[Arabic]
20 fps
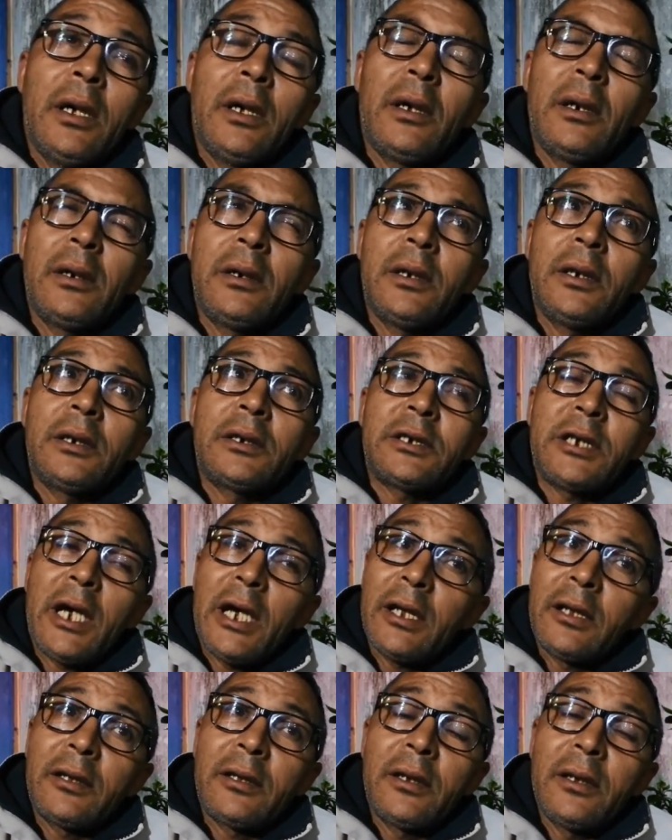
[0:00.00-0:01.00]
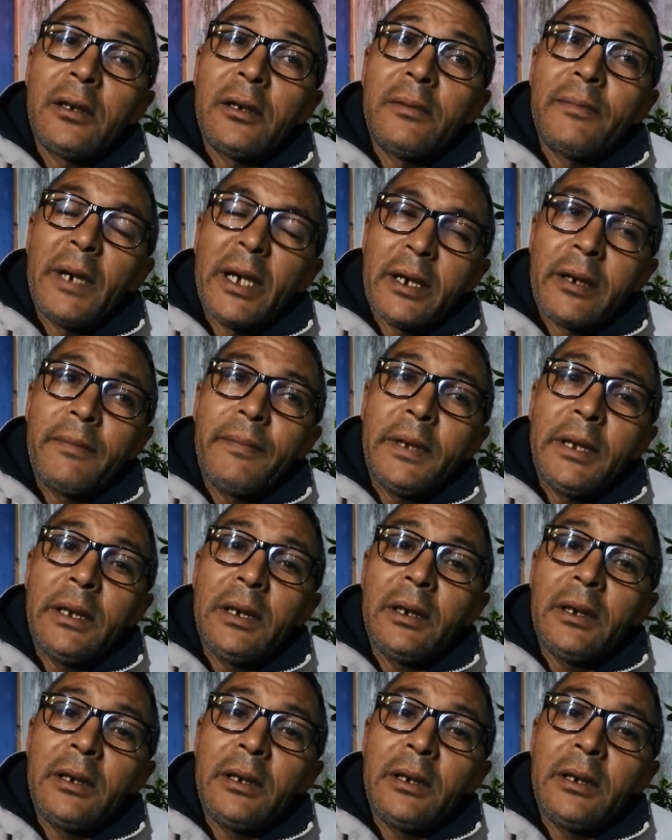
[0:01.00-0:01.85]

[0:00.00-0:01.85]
الاتحاد المغربي